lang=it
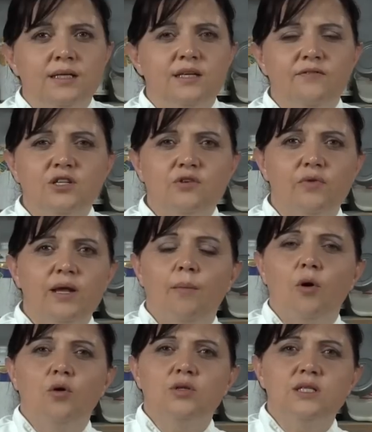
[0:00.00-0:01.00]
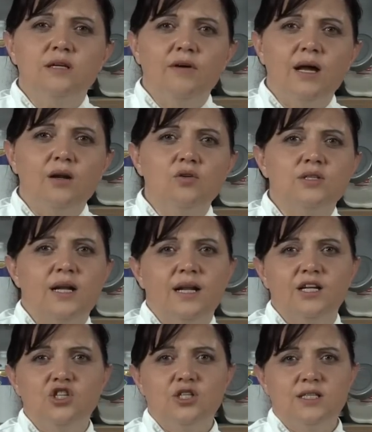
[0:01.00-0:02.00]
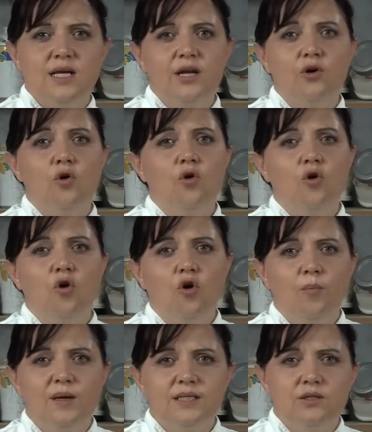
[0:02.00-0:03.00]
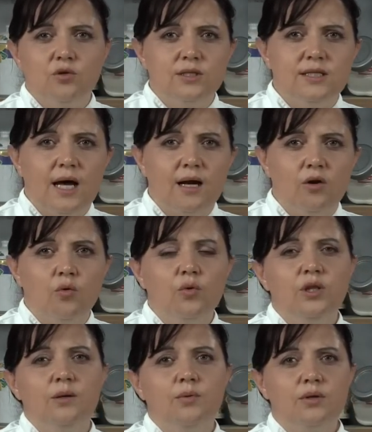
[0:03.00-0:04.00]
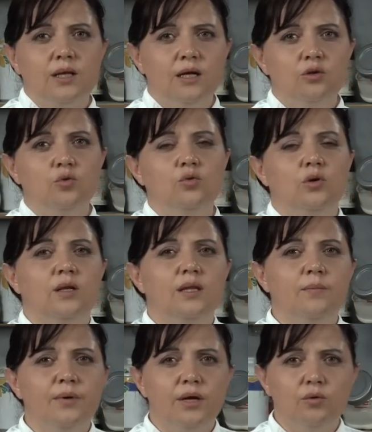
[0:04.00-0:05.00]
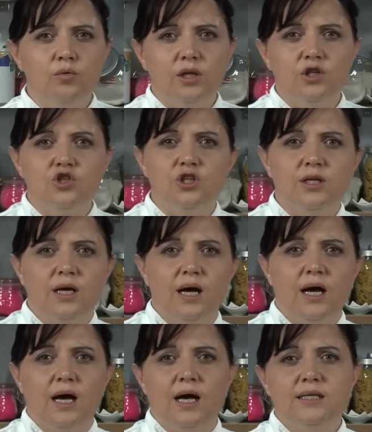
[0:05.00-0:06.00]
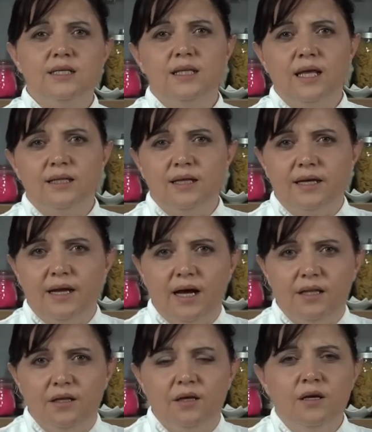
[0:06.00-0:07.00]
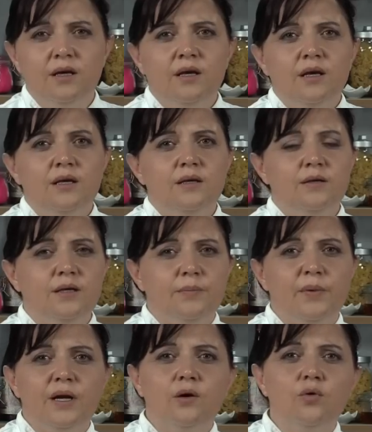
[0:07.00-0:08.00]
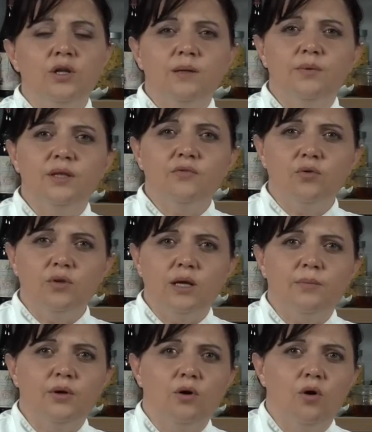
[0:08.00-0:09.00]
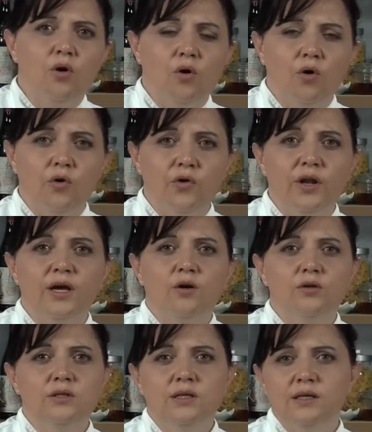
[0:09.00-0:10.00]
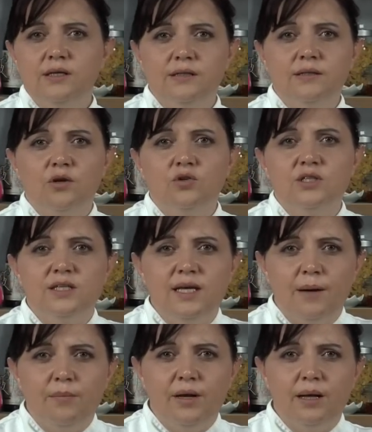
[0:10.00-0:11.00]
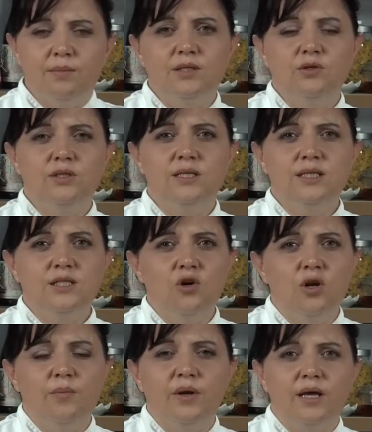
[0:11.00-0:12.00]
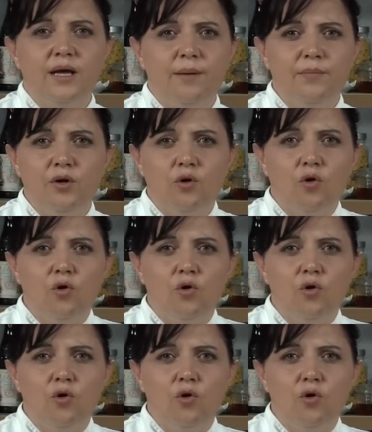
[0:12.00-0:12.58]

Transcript: Se invece vogliamo conservarlo sarà necessario pastorizzarlo, quindi portare il tutto a una temperatura di circa 70 gradi. E per alcuni tipi di frutta però non è con, eh, consigliabile la pastorizzazione perché cambiano